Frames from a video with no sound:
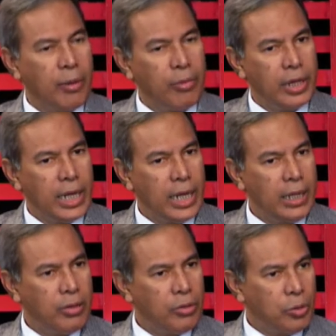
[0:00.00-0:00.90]
এবং
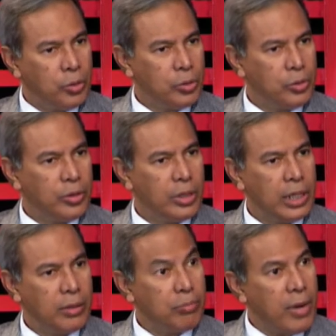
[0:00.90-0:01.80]
এই
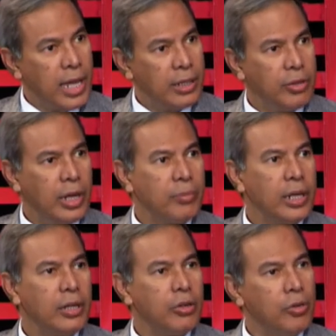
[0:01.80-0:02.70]
ওষুধের মানও
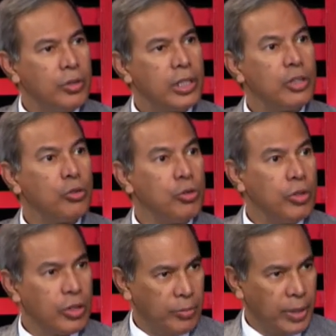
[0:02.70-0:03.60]
আমরা অত্যন্ত
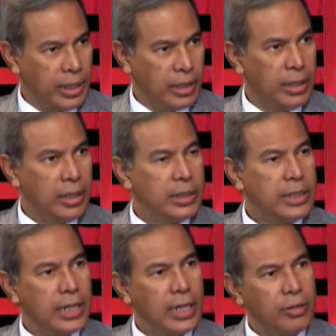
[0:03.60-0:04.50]
উন্নত মানের
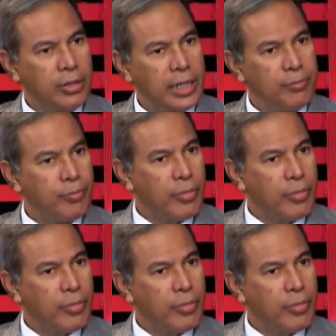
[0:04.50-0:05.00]
যার কারণে